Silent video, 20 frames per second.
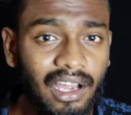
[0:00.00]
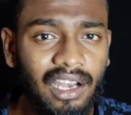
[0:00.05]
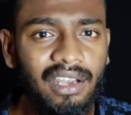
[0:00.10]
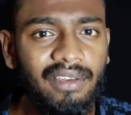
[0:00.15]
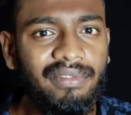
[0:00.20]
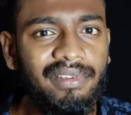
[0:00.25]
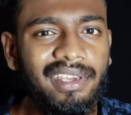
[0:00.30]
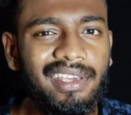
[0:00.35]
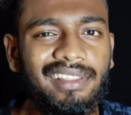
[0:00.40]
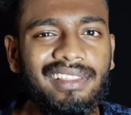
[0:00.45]

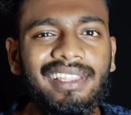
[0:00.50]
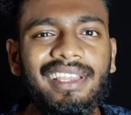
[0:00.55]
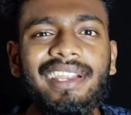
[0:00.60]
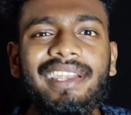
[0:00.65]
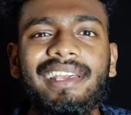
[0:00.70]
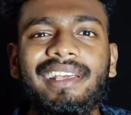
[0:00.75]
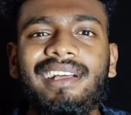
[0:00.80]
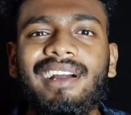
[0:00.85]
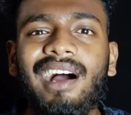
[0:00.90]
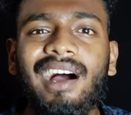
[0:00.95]
கல்வியை
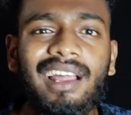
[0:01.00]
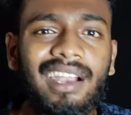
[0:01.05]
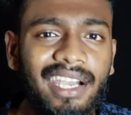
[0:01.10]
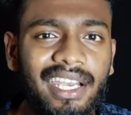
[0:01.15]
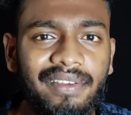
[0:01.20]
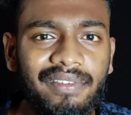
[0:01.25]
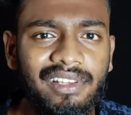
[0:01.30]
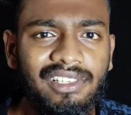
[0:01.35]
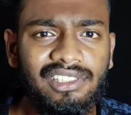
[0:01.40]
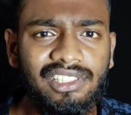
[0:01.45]
தேடி
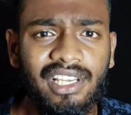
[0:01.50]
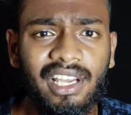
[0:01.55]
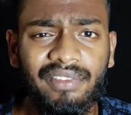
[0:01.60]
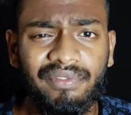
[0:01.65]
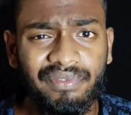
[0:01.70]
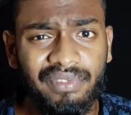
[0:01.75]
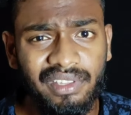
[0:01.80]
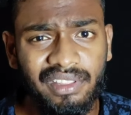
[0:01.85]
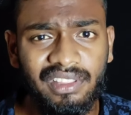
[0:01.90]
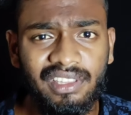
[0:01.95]
காலடி வச்ச
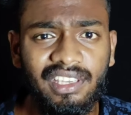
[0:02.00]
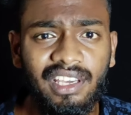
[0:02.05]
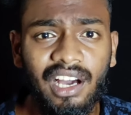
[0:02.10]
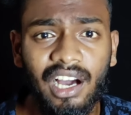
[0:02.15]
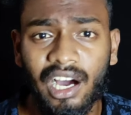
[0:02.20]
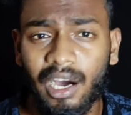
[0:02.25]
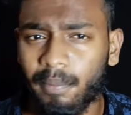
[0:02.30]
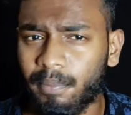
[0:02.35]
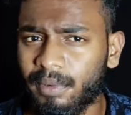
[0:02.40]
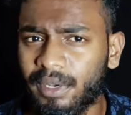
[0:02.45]
வித்யா
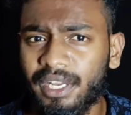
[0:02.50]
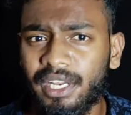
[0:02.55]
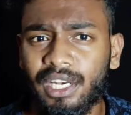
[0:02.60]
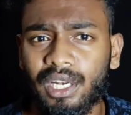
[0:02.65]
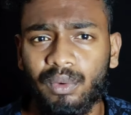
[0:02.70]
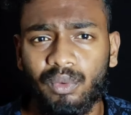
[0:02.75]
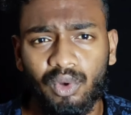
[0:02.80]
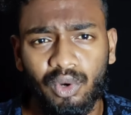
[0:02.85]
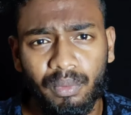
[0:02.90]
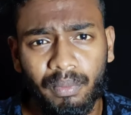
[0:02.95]

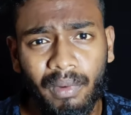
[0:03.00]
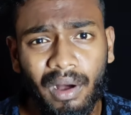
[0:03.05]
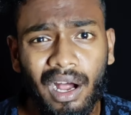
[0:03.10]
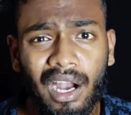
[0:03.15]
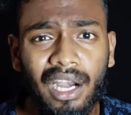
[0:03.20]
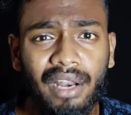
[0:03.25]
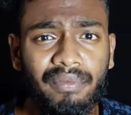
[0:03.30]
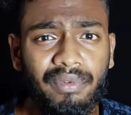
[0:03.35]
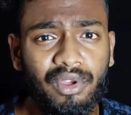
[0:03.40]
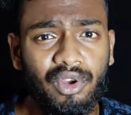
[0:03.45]
அப்படின்ற ஒரு
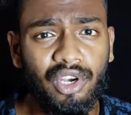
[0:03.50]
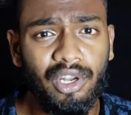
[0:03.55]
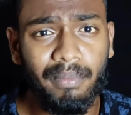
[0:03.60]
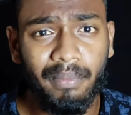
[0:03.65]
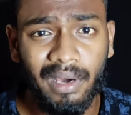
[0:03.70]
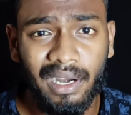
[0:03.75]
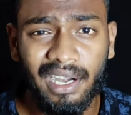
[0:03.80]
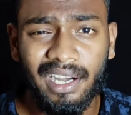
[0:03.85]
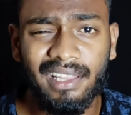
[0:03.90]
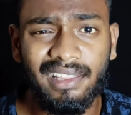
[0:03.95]
மாணவியோட
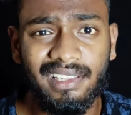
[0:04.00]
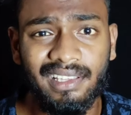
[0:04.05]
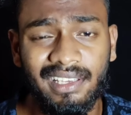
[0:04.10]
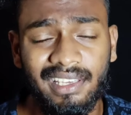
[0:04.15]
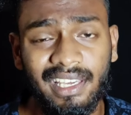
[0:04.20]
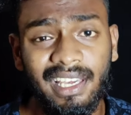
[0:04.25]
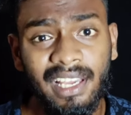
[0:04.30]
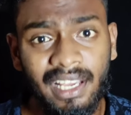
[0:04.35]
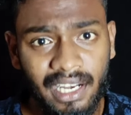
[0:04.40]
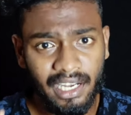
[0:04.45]

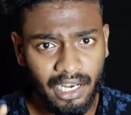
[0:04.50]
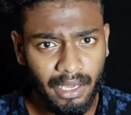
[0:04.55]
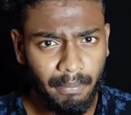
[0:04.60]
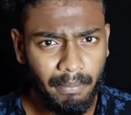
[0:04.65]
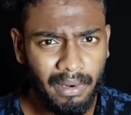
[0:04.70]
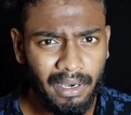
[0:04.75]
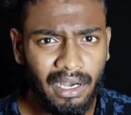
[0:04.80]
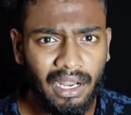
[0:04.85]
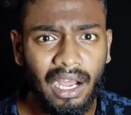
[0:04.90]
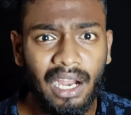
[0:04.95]
மரணத்துக்கு
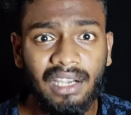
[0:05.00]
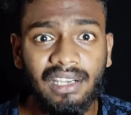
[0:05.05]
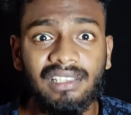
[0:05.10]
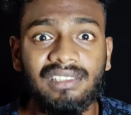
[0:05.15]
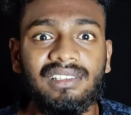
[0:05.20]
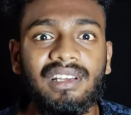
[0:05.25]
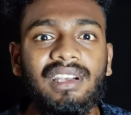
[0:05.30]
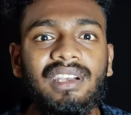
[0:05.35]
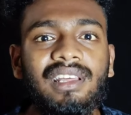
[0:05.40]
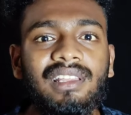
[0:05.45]
நம்ம நாட்டு
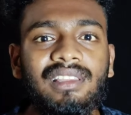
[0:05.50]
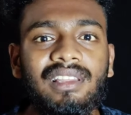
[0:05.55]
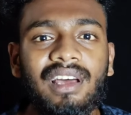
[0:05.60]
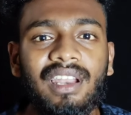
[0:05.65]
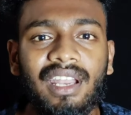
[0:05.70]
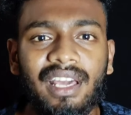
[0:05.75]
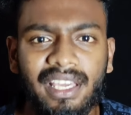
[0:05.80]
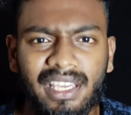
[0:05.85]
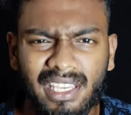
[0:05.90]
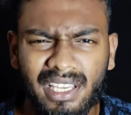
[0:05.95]

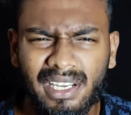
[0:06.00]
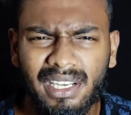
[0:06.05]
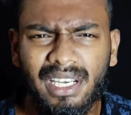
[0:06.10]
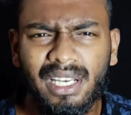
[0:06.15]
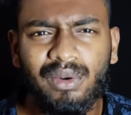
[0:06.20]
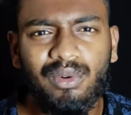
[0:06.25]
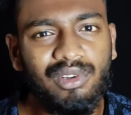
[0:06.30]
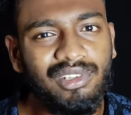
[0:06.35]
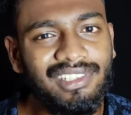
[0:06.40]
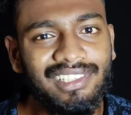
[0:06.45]
சட்டத்தால
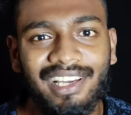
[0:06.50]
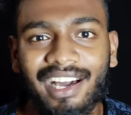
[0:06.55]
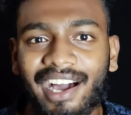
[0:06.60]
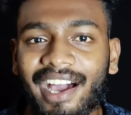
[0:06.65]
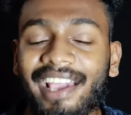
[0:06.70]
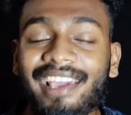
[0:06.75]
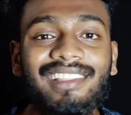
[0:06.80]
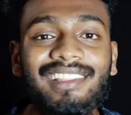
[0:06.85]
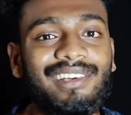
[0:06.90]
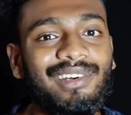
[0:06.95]
என்ன ஒரு
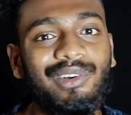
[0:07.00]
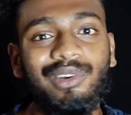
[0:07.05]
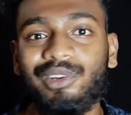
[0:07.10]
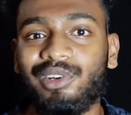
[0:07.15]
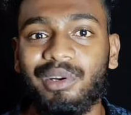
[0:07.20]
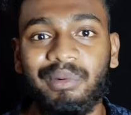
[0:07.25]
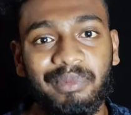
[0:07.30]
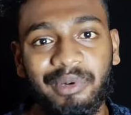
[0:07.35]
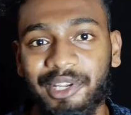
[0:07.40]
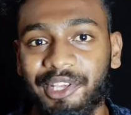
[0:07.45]
நியாயத்தை
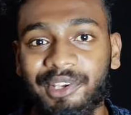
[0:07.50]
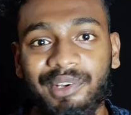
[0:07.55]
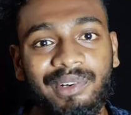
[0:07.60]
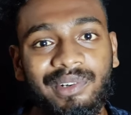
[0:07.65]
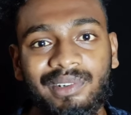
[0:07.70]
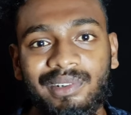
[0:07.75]
கொடுக்க முடியும்